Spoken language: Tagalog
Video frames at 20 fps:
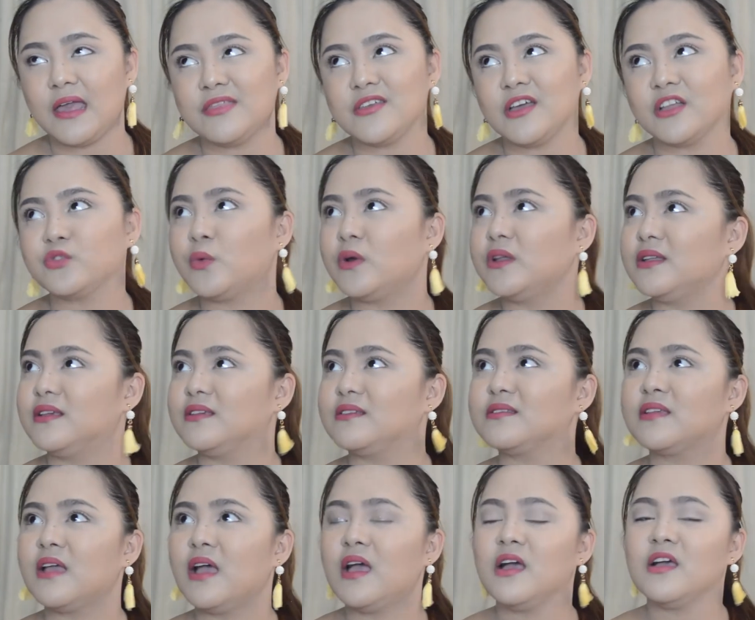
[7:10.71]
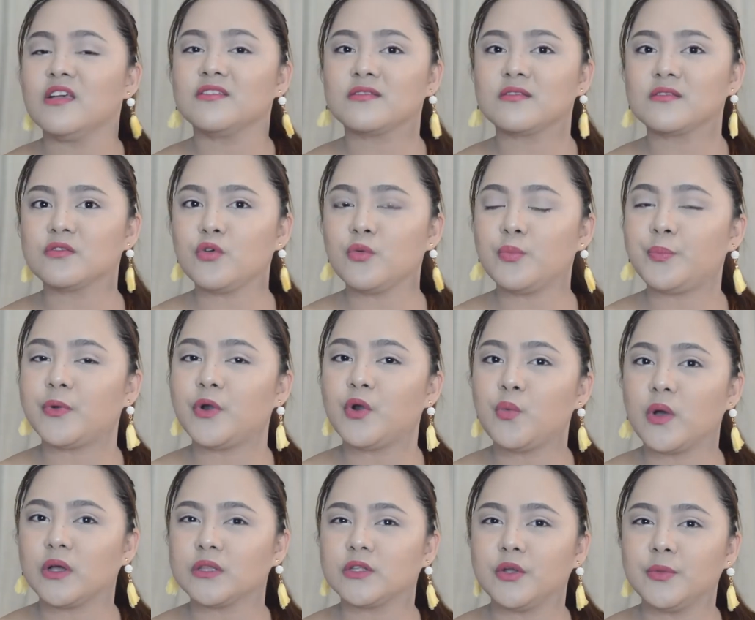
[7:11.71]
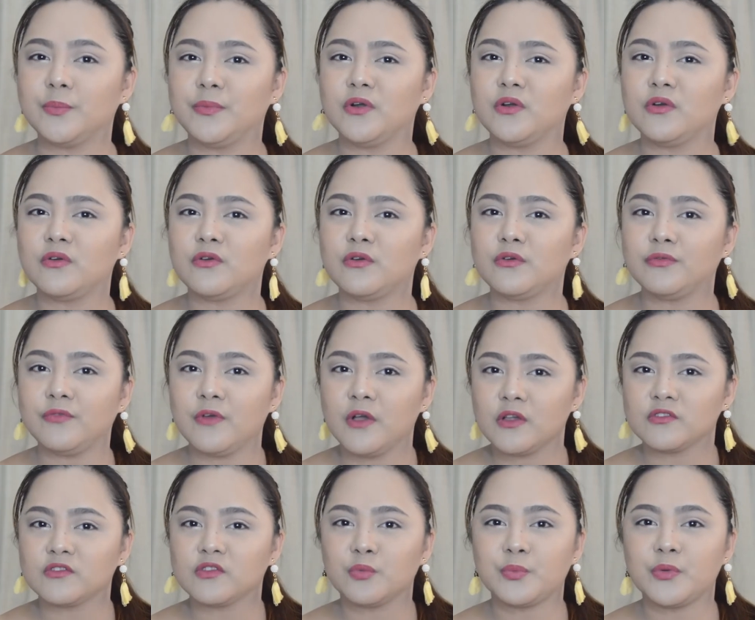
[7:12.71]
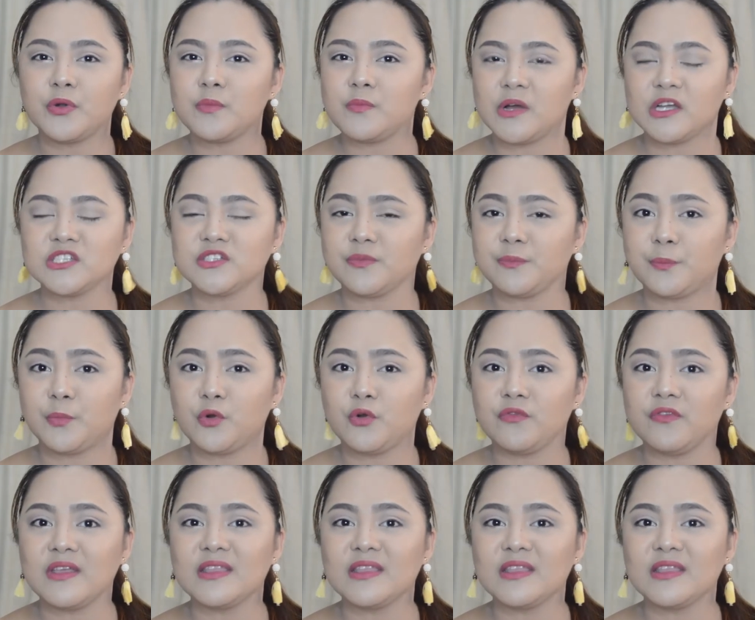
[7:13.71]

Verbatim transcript: And that one is super waterproof, super budge-proof.